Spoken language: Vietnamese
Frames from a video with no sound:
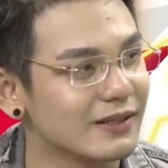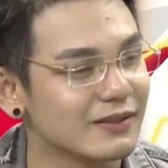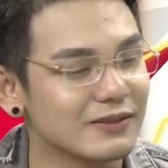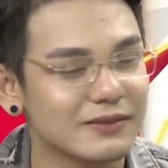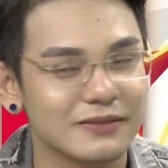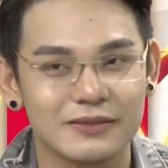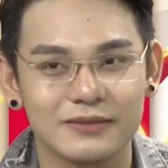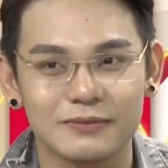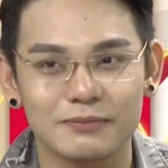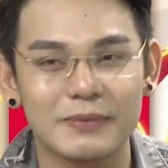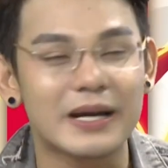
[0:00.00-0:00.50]

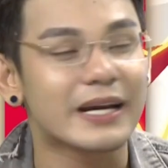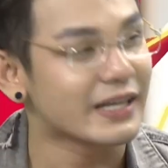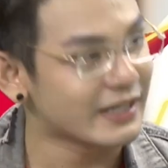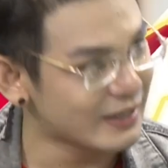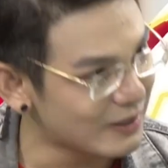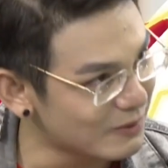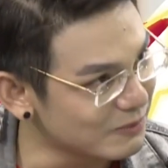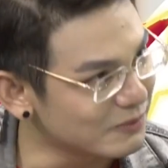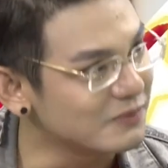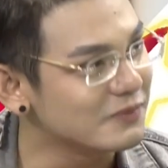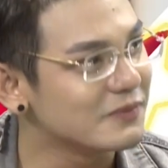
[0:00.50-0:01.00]
uh,
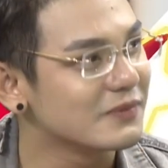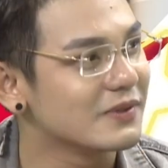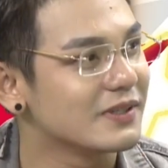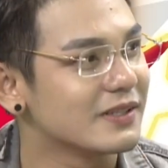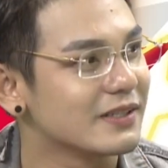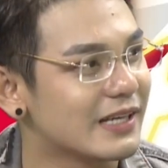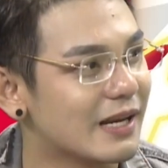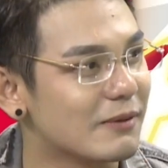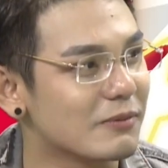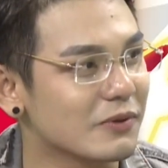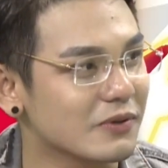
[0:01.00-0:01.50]
macaron
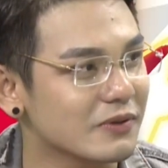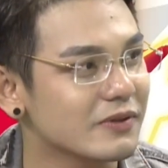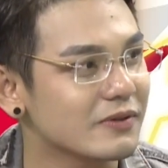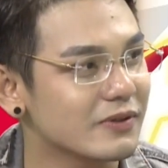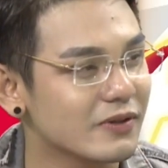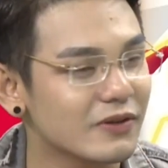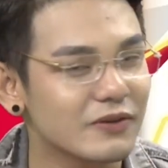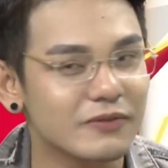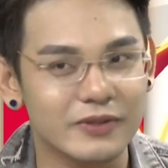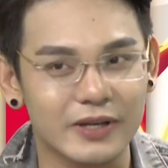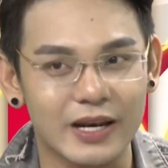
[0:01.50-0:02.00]
là một cái,
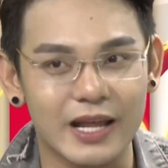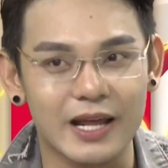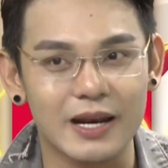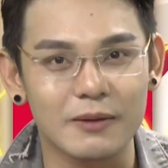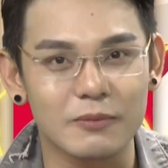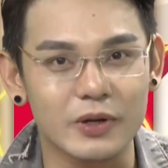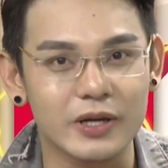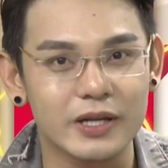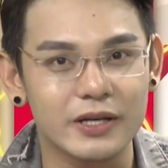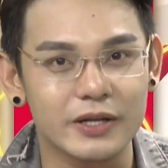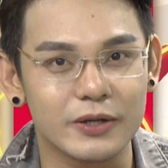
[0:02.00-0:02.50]
cái lẽ
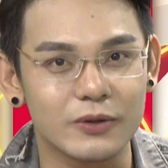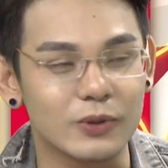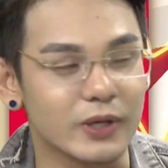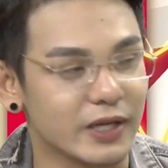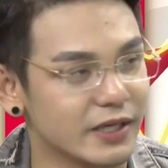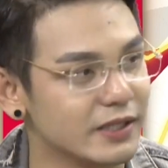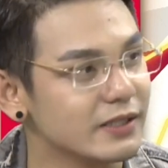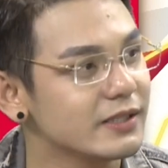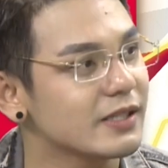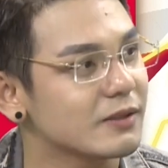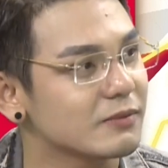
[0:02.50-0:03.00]
là một cái liều
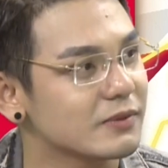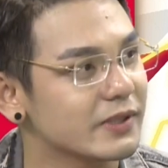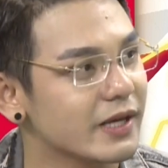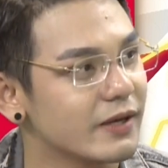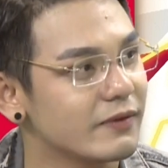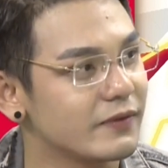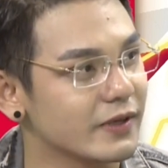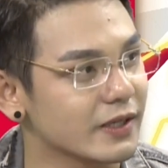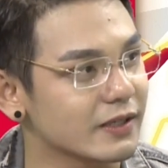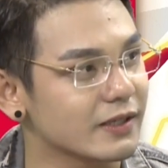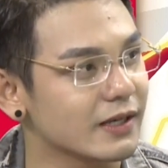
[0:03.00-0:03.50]
lĩnh trong
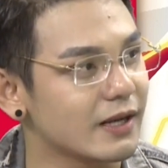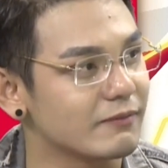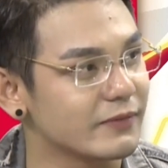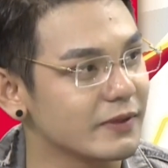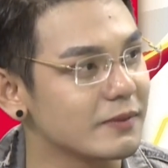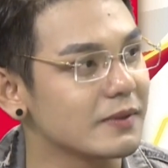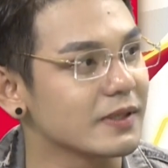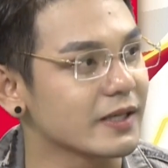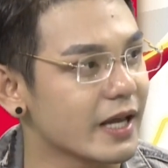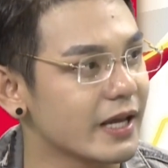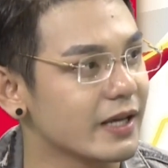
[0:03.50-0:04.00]
cái việc làm
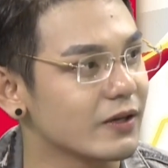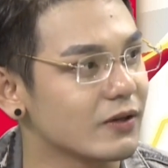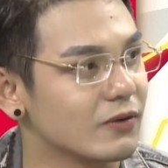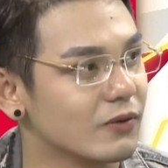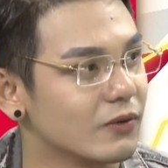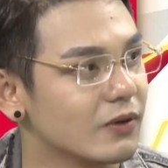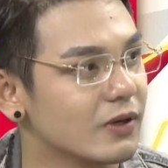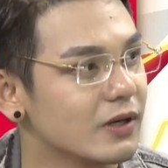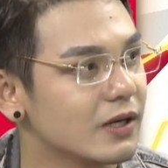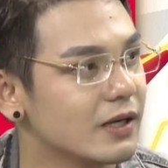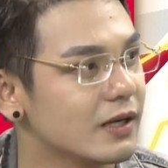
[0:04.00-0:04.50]
phim lần này
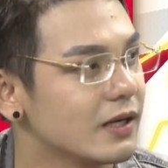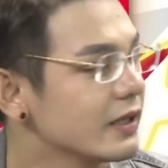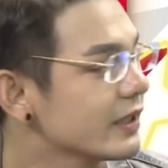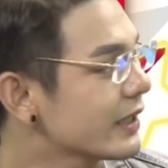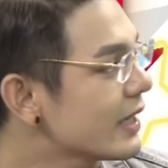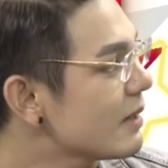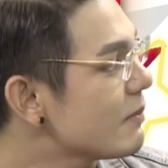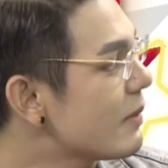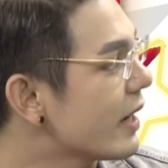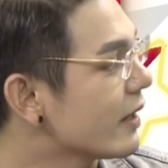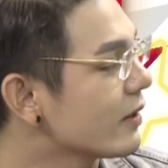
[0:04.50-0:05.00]
của
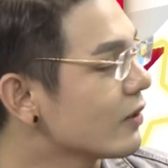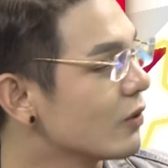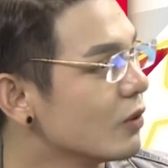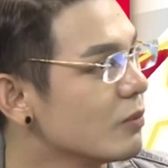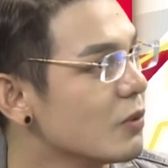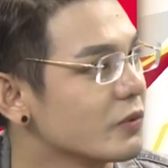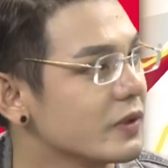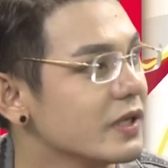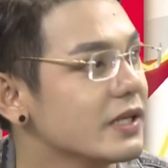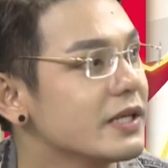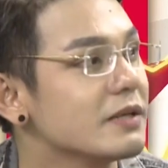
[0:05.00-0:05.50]
các bạn
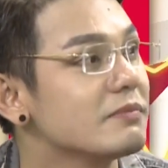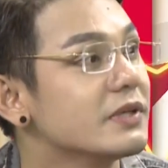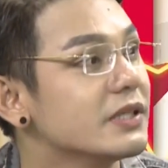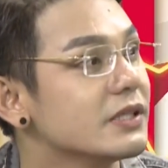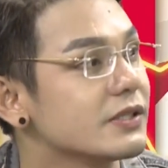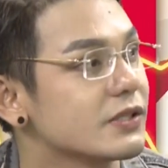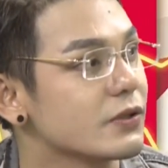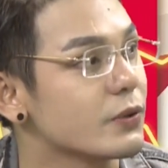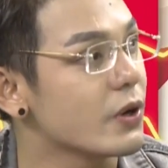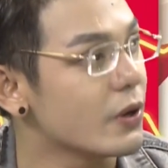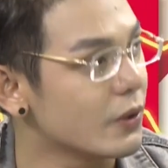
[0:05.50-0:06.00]
của một chín chín
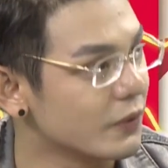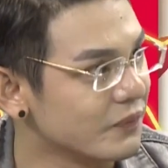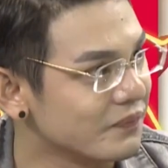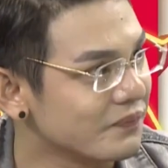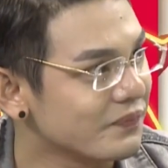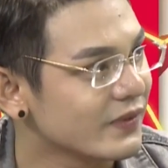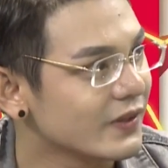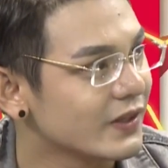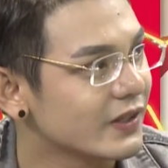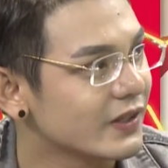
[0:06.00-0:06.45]
mươi Studio.